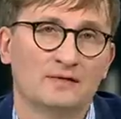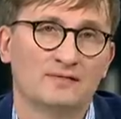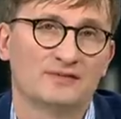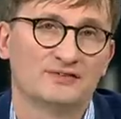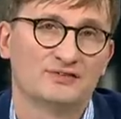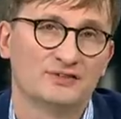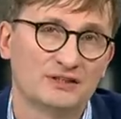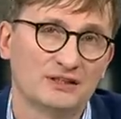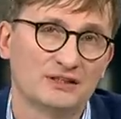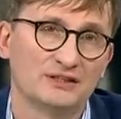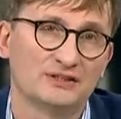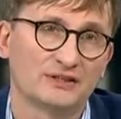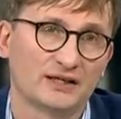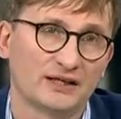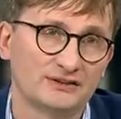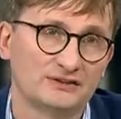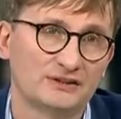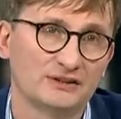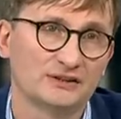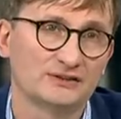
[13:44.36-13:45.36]
was sicherlich
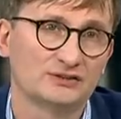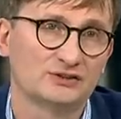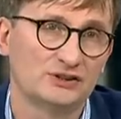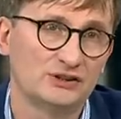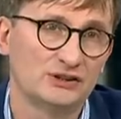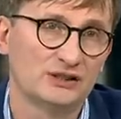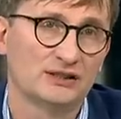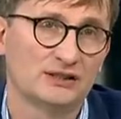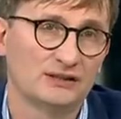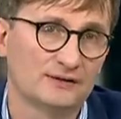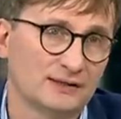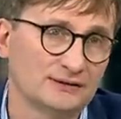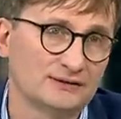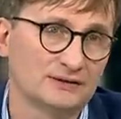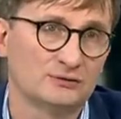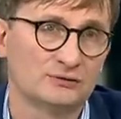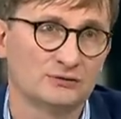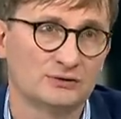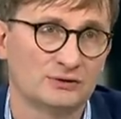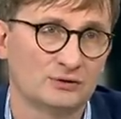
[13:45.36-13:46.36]
richtig ist, China hat
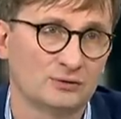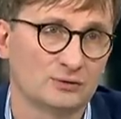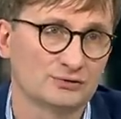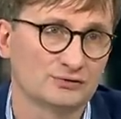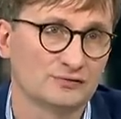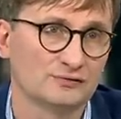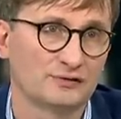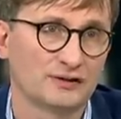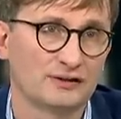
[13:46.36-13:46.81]
ja nun den großen